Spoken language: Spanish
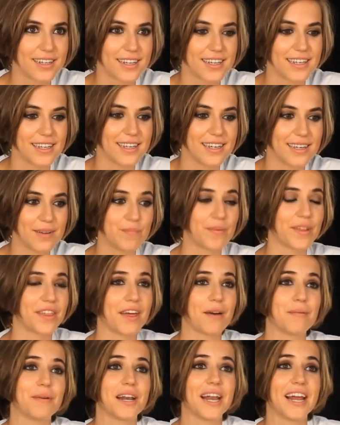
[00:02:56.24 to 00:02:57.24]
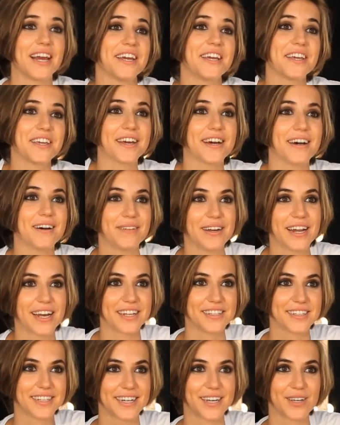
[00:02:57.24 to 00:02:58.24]
Y empecé a verla a ella, a ver a
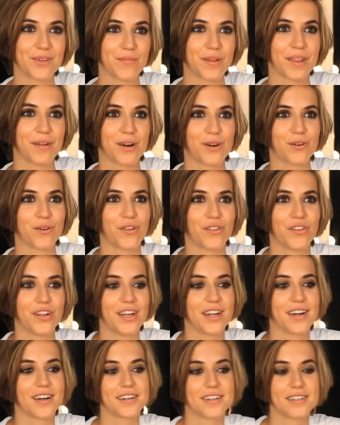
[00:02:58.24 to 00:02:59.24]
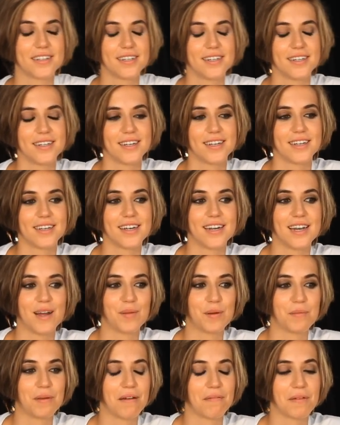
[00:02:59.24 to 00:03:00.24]
gente que yo empezaba a conocer. Y la
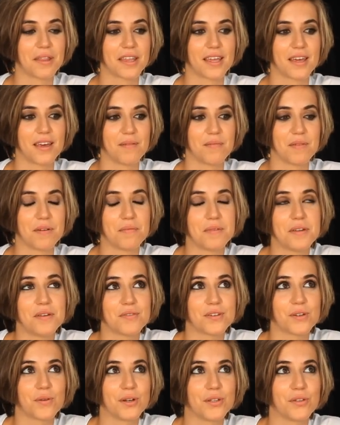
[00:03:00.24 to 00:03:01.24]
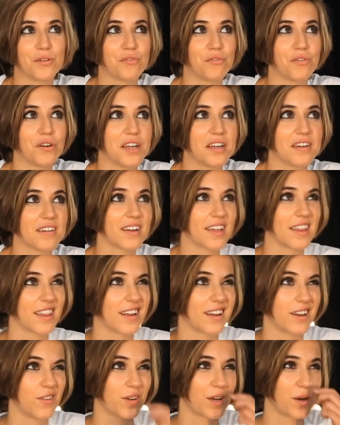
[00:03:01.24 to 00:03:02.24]
primera vez que me vi, no sé cuándo fue, que
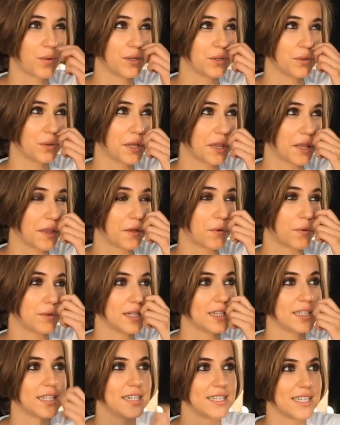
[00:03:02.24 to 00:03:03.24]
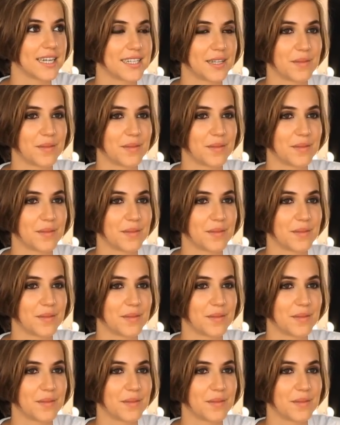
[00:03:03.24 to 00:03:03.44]
creo que cuando hice 53 días